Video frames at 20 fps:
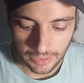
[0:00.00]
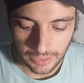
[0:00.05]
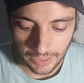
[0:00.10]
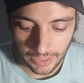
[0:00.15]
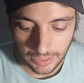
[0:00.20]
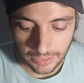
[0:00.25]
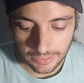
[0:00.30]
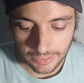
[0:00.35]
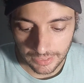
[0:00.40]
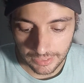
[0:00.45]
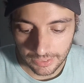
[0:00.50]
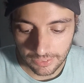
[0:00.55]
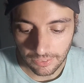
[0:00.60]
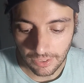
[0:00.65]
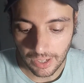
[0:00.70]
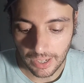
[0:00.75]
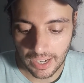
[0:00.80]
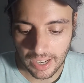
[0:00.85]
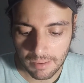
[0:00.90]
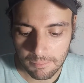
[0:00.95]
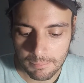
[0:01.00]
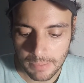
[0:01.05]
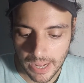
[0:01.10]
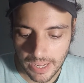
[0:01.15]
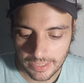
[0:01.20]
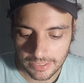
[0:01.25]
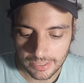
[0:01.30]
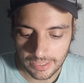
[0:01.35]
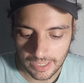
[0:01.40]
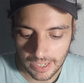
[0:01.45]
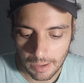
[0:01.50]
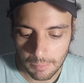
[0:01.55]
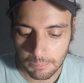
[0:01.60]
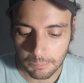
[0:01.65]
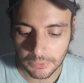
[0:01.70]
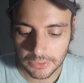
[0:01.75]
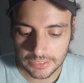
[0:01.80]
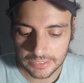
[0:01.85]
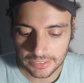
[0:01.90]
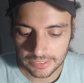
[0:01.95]
Aí tá aqui, ó, a camada a
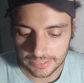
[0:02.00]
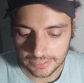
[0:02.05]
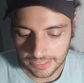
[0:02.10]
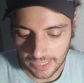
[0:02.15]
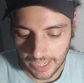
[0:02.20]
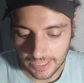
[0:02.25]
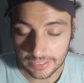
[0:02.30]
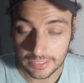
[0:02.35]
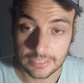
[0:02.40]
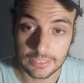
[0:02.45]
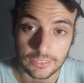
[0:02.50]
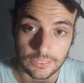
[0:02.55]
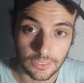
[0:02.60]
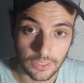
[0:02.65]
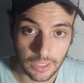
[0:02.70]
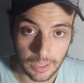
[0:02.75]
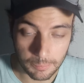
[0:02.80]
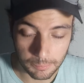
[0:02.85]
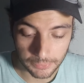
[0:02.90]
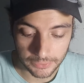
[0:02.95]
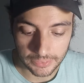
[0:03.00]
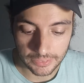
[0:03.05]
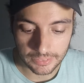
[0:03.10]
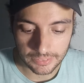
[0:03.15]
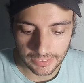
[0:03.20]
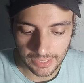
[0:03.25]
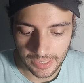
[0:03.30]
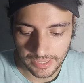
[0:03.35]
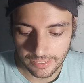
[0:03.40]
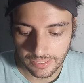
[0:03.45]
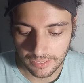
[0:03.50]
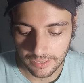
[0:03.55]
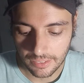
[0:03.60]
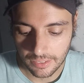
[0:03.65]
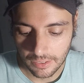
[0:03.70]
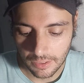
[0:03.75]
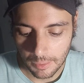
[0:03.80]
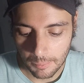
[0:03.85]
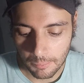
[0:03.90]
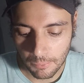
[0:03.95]
aposentada, senhora aposentada,
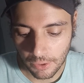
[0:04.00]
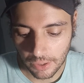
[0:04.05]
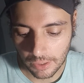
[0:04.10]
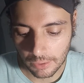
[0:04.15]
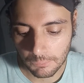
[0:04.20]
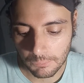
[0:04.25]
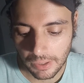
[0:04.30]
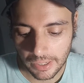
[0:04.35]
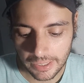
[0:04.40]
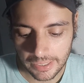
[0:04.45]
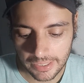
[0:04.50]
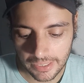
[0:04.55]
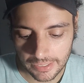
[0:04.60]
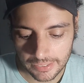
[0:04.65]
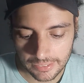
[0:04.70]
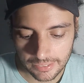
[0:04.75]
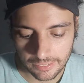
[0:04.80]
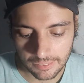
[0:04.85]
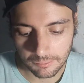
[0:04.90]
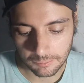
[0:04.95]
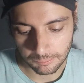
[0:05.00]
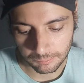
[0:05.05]
mora com a neta,